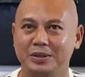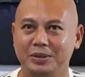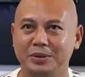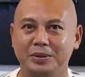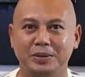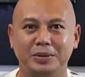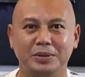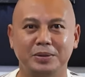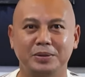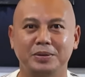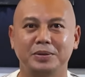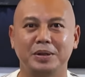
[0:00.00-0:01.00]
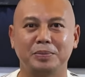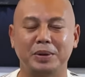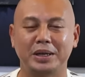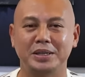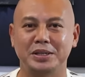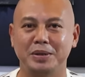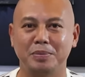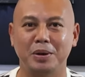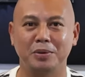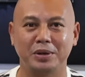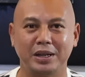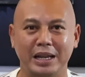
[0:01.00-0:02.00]
So, napag-isipan
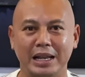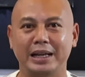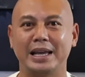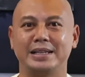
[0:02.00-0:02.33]
ko na ilagay